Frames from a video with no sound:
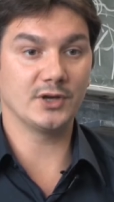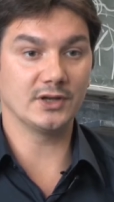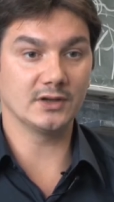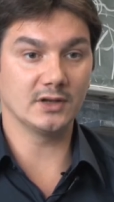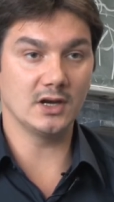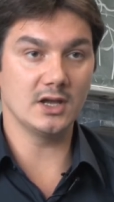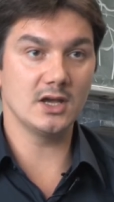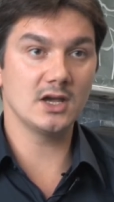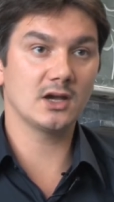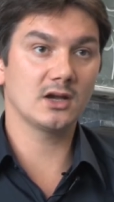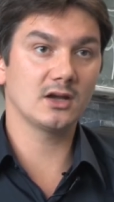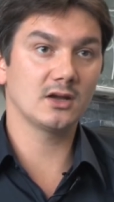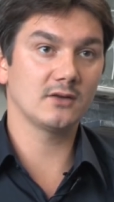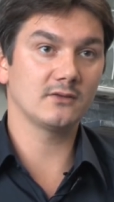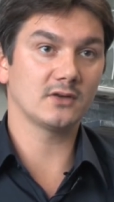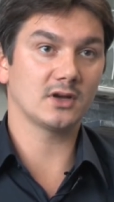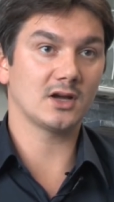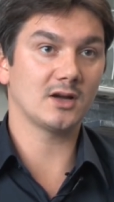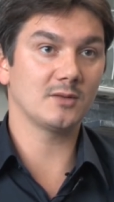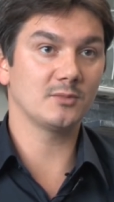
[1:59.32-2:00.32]
in Lehre,
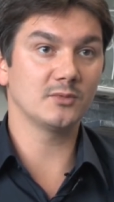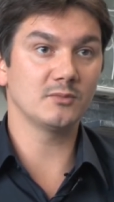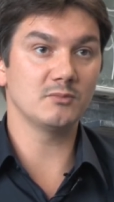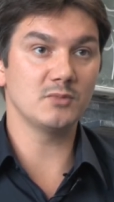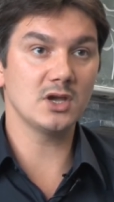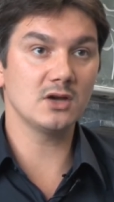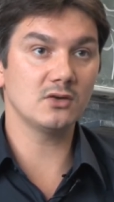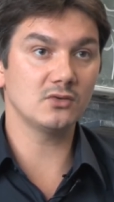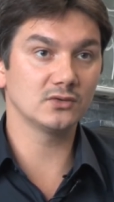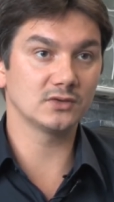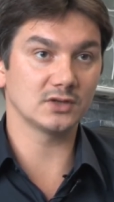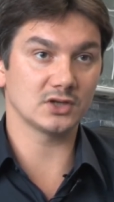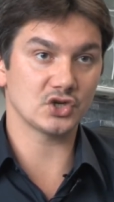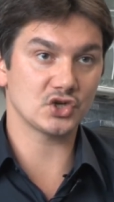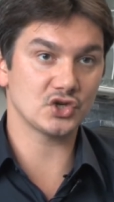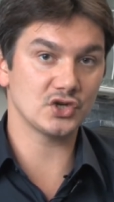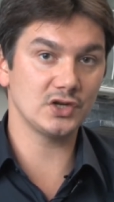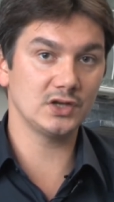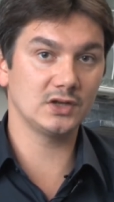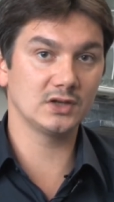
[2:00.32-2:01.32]
wir haben mehr
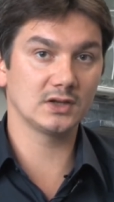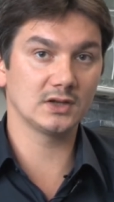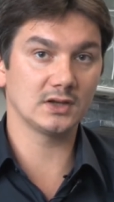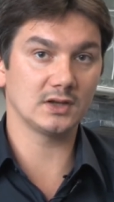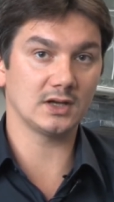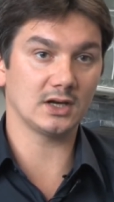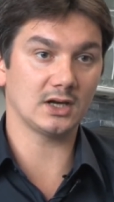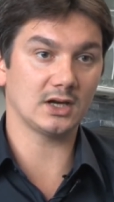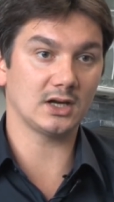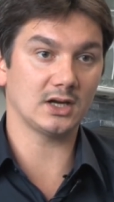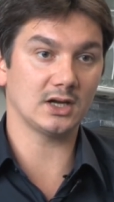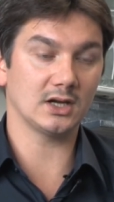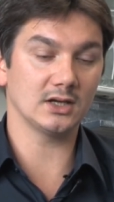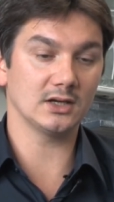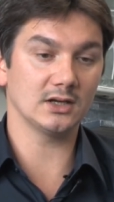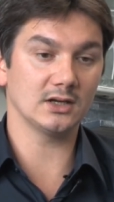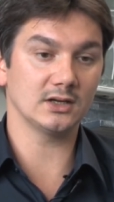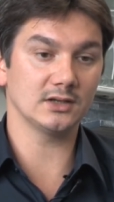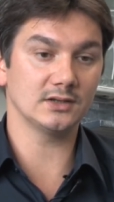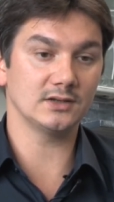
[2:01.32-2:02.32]
Unterschieden,
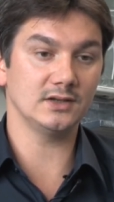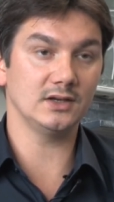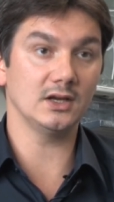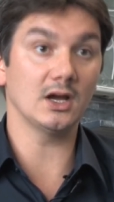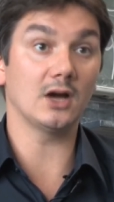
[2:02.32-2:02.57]
da äh, die